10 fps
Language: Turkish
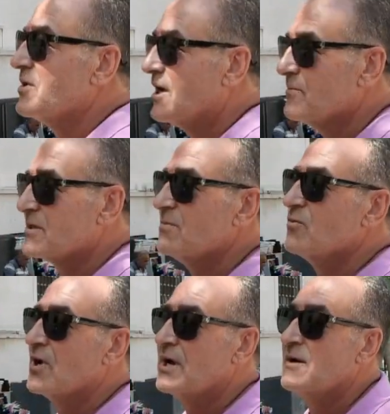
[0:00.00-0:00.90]
bunlar
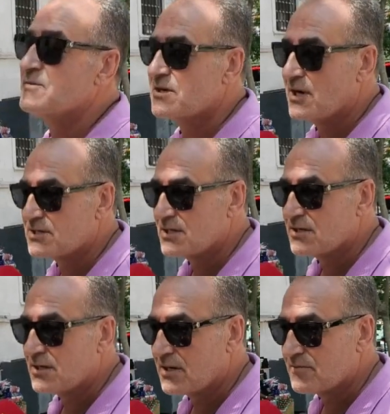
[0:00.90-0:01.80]
bitti. Bunların hepsi
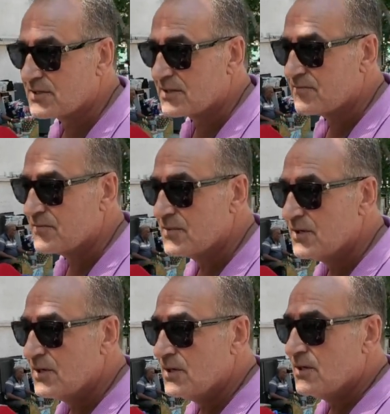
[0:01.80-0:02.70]
kaçacaklar hemşerim. Nereye
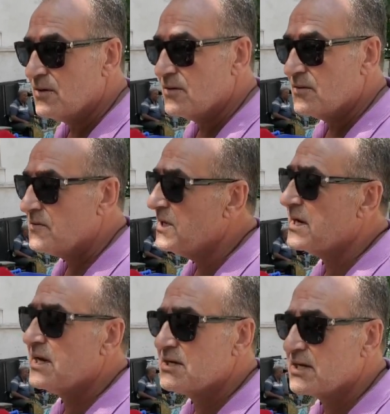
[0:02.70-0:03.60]
kaçacak abi?
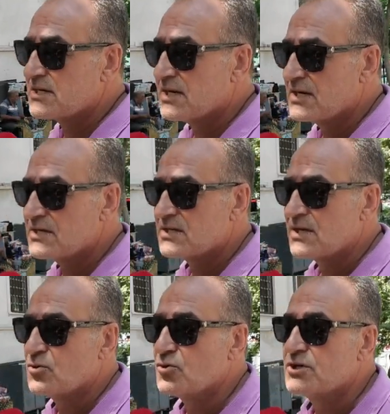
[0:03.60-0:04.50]
Nereye giderseler
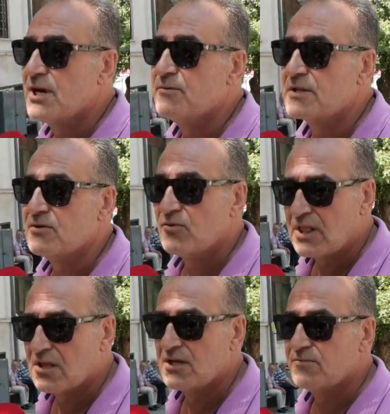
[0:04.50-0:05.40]
gitsinler. Türkiye bitti.
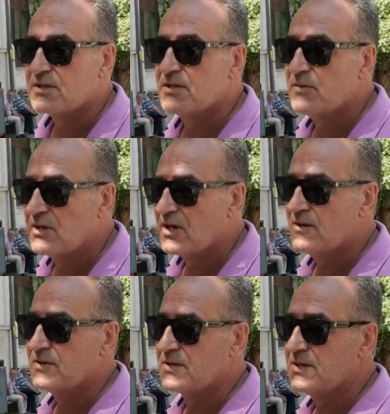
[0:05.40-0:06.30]
Vallahi bitti.
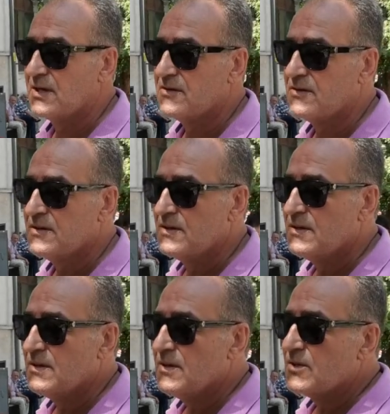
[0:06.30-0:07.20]
Billahi bitti ya.
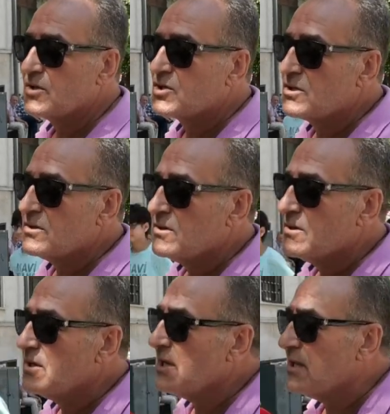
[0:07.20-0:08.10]
Neden böyle konuşuyorsun abi?
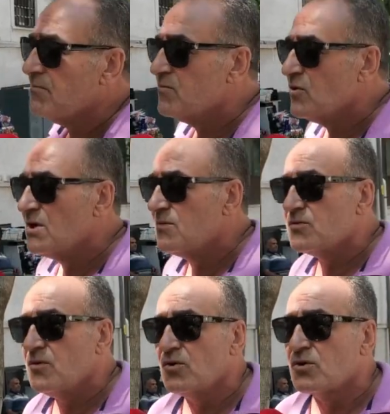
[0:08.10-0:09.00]
Neden, böyle?
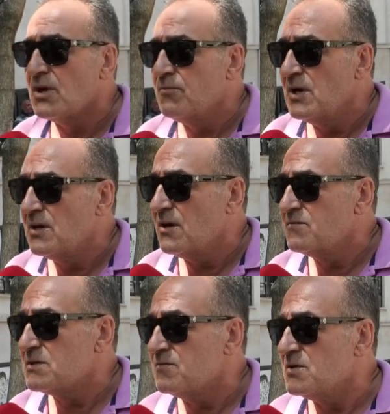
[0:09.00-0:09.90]
mutsuzsun? Ortam belli
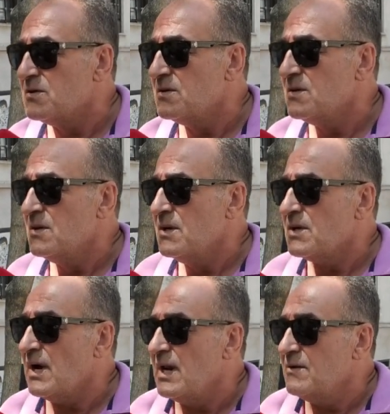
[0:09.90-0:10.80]
abicim.
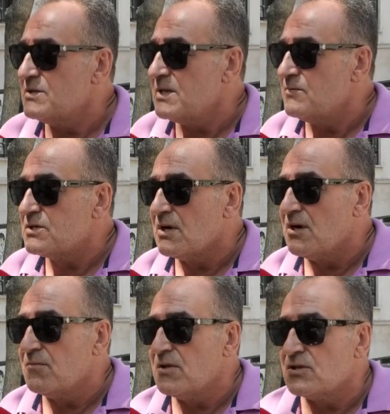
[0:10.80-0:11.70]
Ya elimizde bir şey
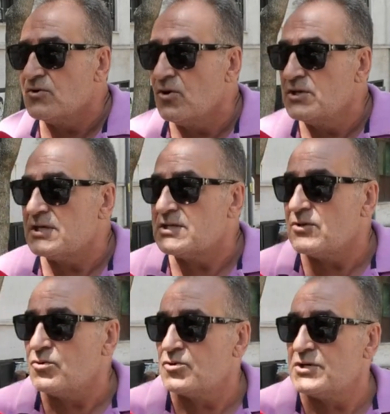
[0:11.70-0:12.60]
kalmadı. Yol
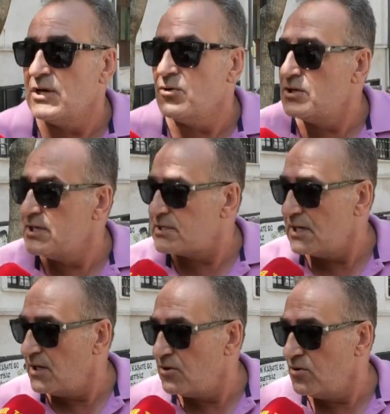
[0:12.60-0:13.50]
geçsen Türkiye yol
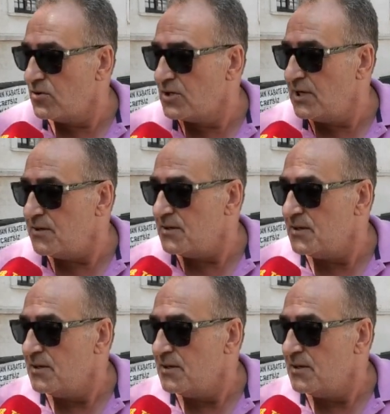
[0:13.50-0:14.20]
geçsen ha ne oldu ya?